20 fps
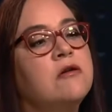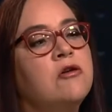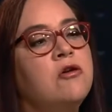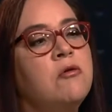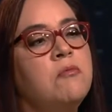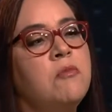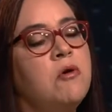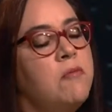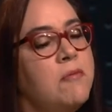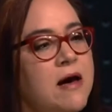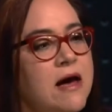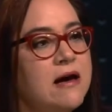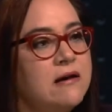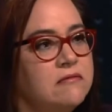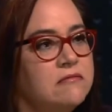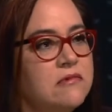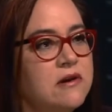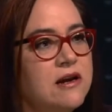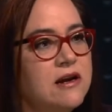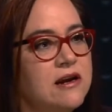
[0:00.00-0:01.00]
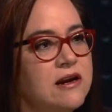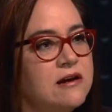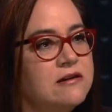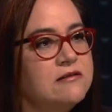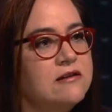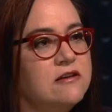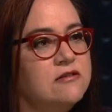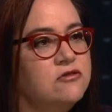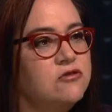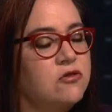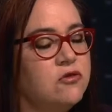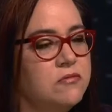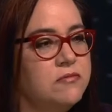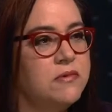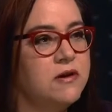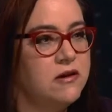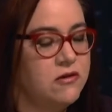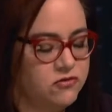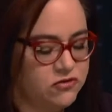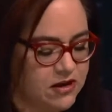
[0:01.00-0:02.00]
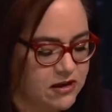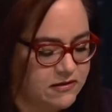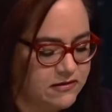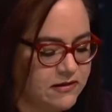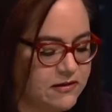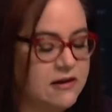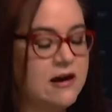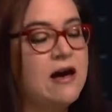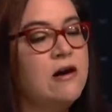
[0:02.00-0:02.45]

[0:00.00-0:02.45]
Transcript: ¿cómo va el acceso? O sea,